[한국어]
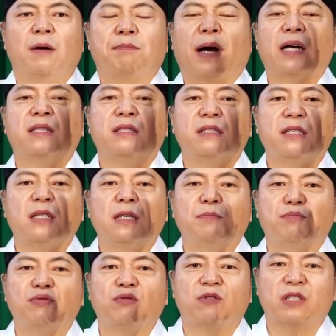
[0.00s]
반드시
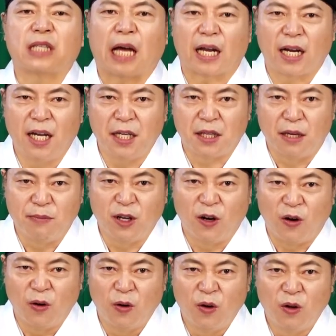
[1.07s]
문을 달아야
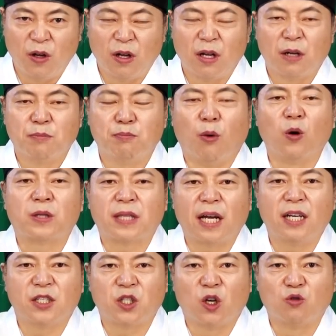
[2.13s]
되며 못
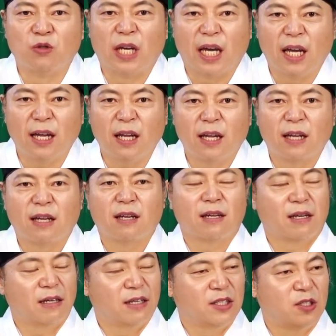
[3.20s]
달 경우에
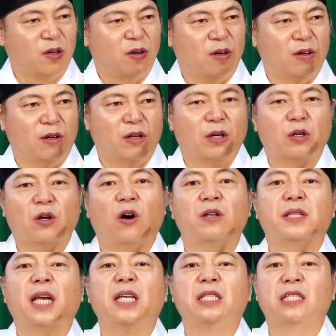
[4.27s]
저
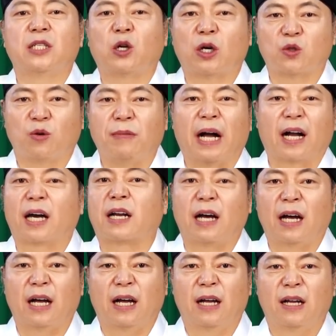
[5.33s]
커튼으로라도
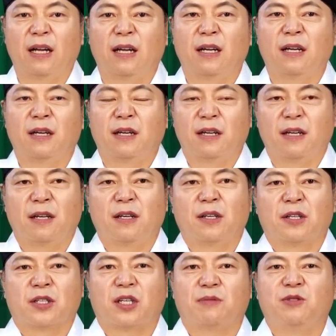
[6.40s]
막아라.
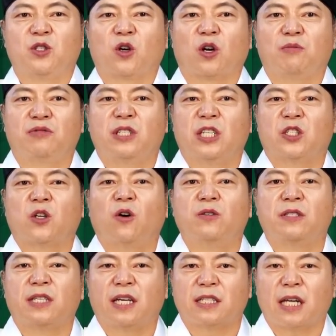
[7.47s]
그러면 여러분이
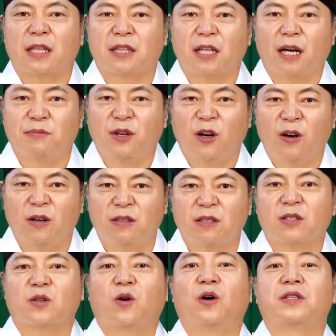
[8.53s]
전세
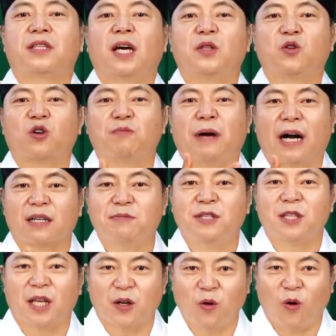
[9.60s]
산다면 커튼으로
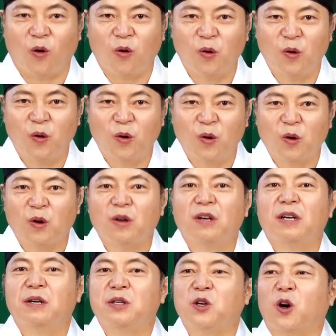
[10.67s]
막으면 되고
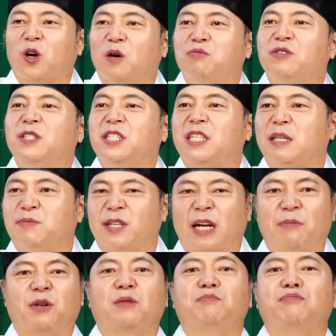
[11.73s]
여러분
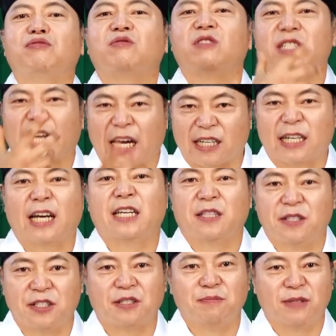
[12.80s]
집이라면 문을 달으라 이
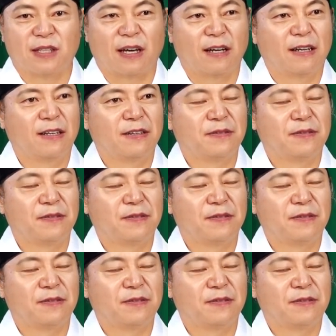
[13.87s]
뜻입니다.